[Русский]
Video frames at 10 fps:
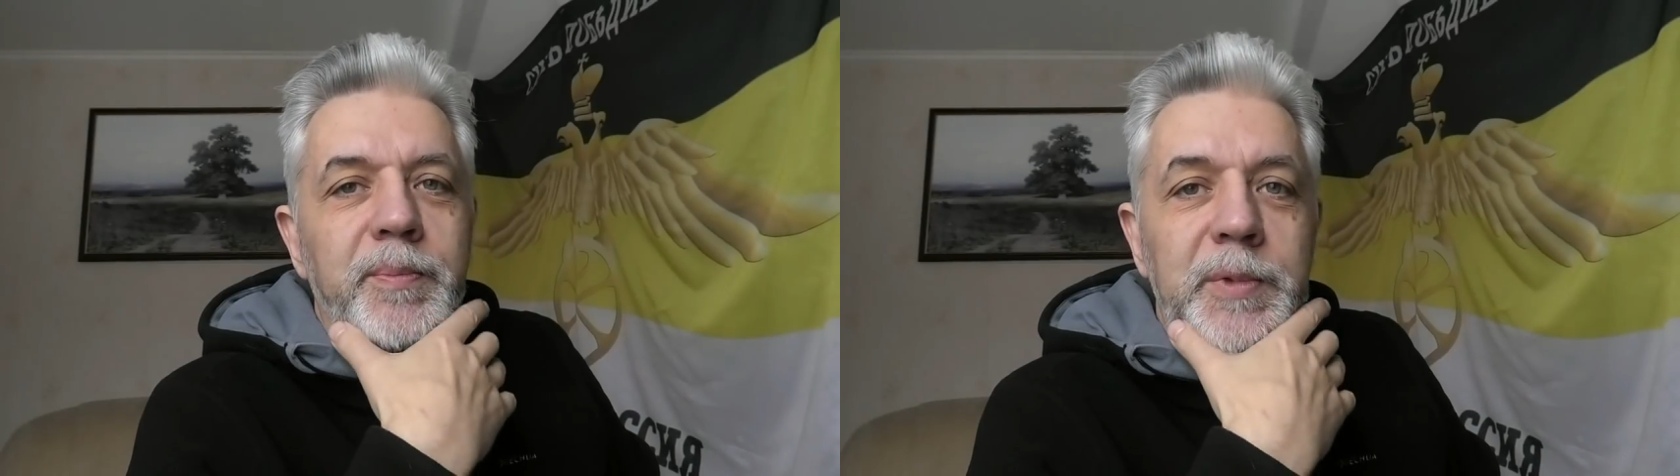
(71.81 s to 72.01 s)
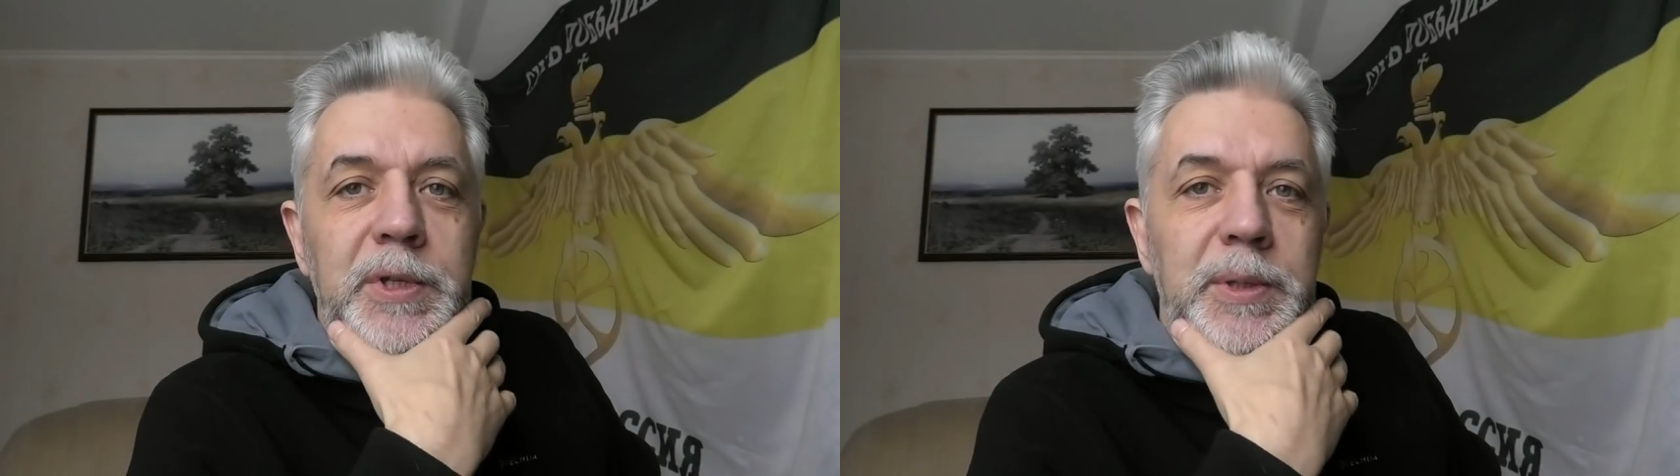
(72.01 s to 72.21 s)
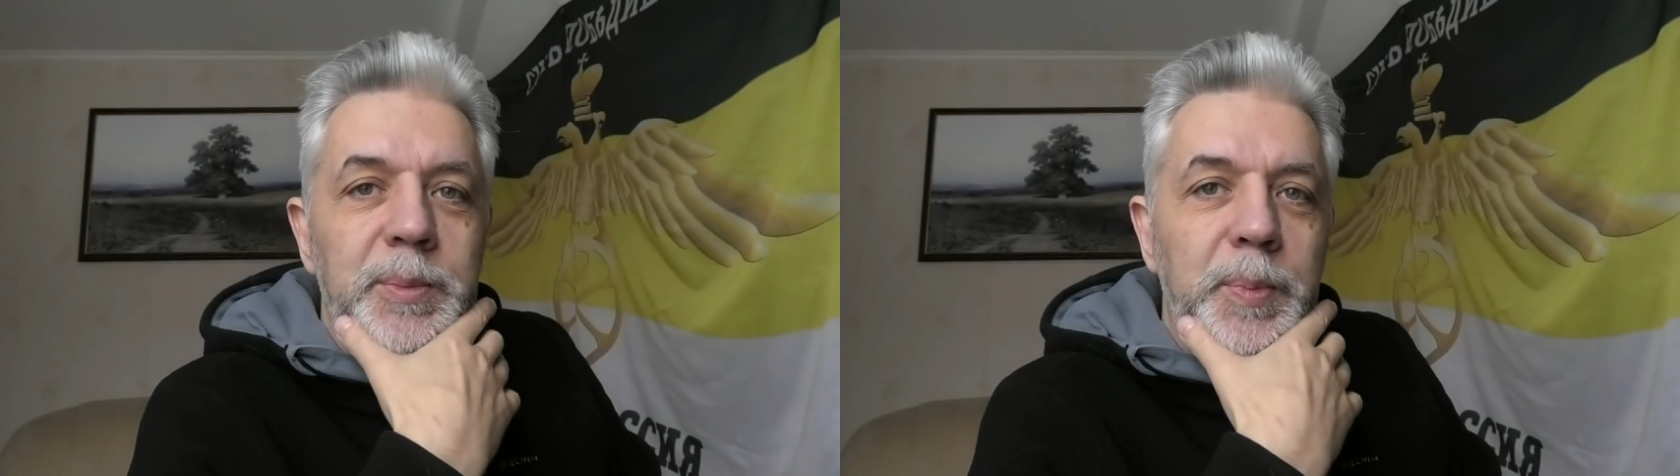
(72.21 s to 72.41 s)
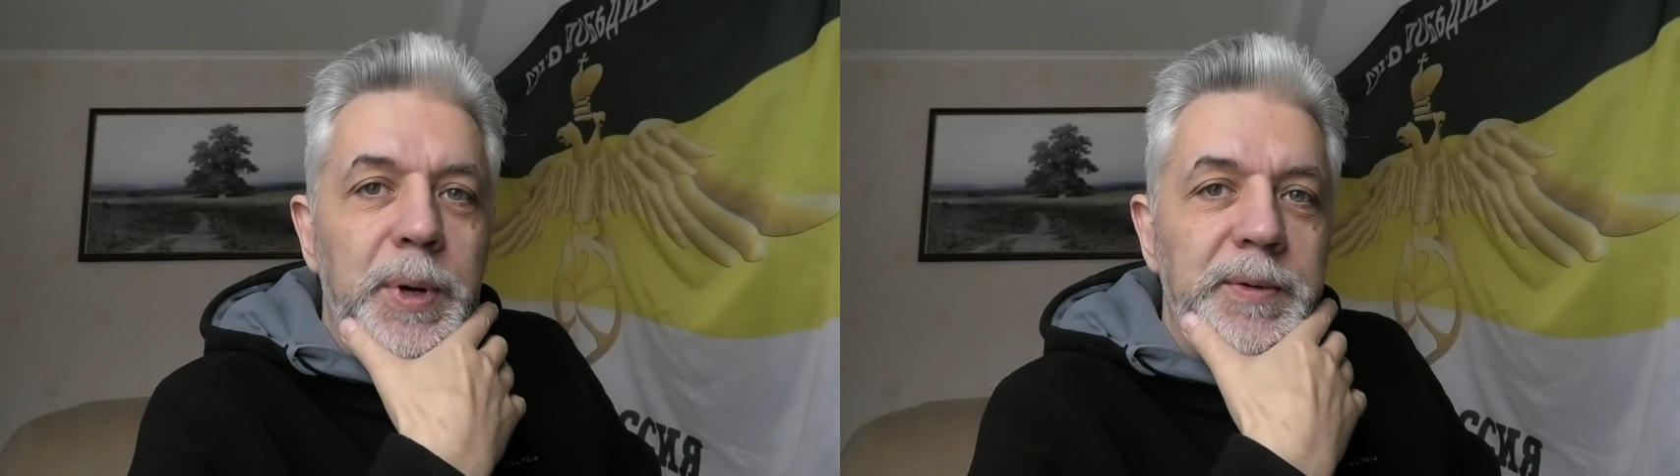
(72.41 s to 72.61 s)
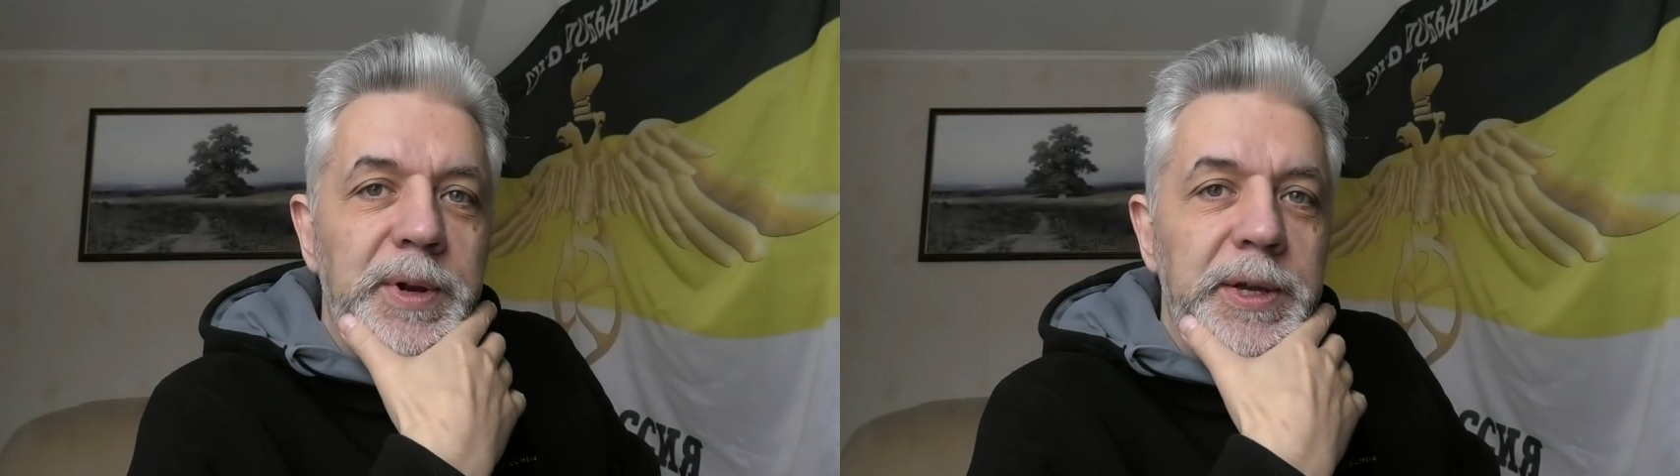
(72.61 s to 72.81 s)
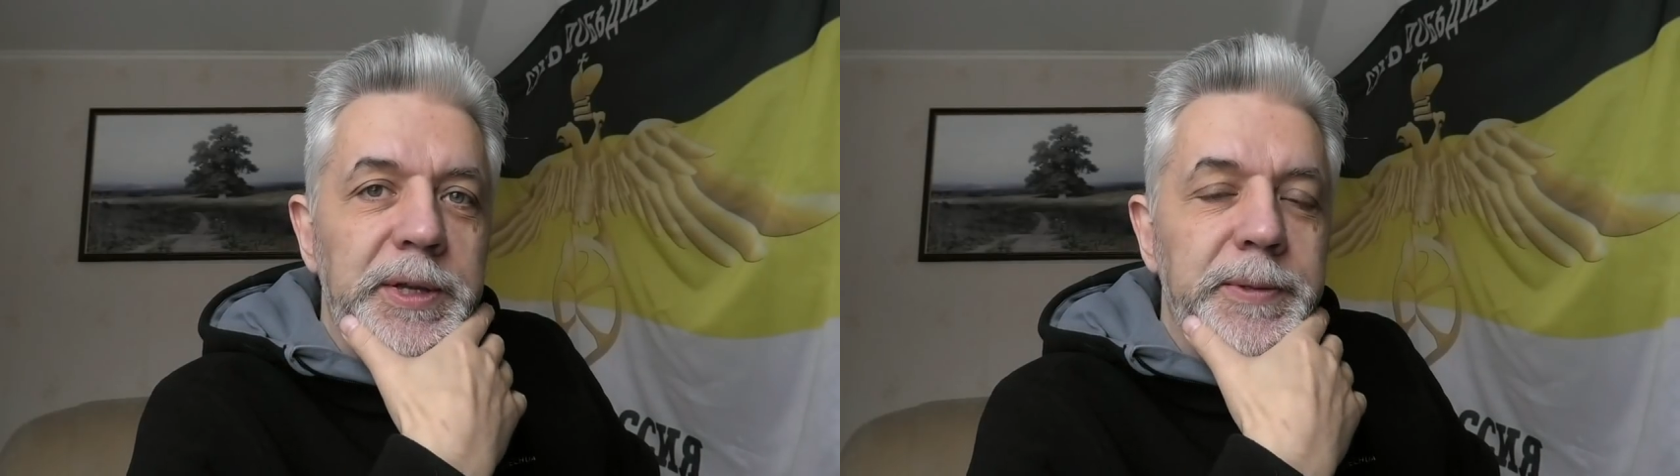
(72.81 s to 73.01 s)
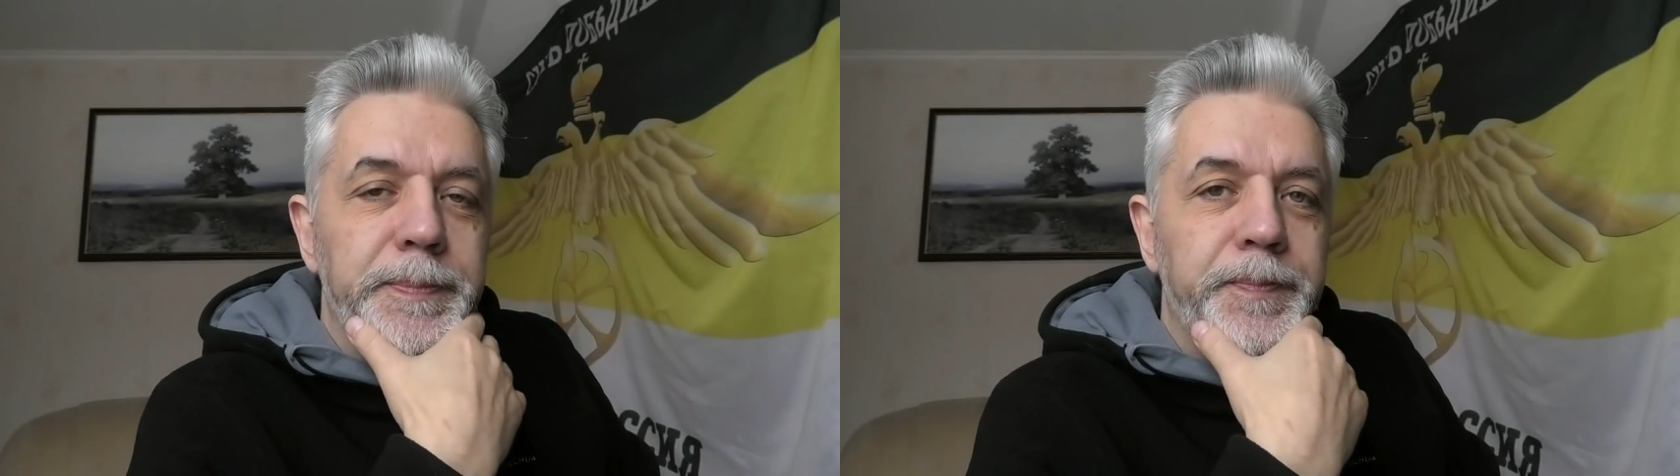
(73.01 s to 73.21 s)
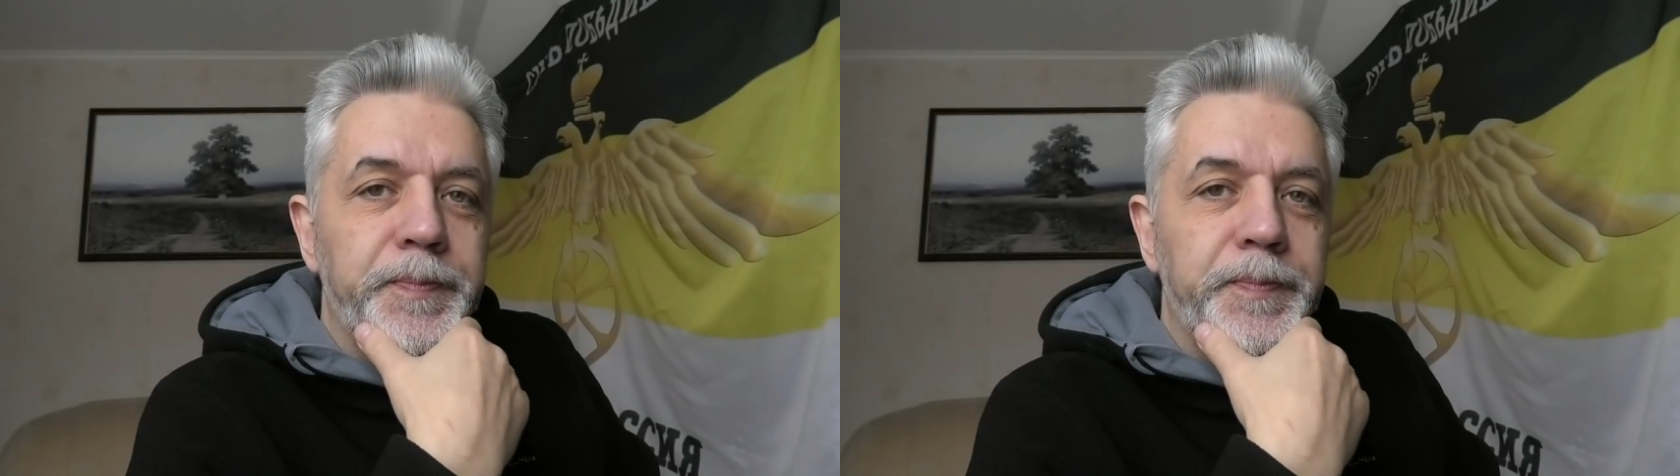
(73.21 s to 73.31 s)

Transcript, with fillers: делом управляет.